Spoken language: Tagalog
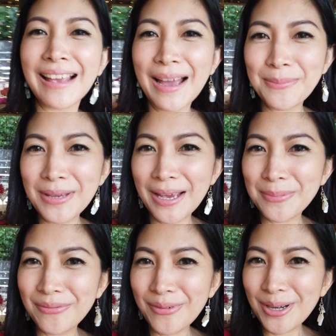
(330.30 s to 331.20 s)
Happy,
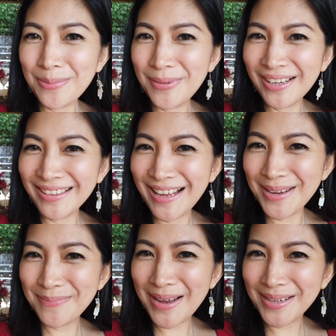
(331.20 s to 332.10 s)
happy 4th
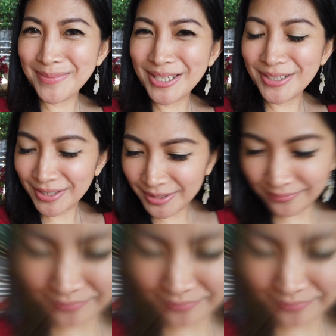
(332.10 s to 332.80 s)
birthday, Pablo!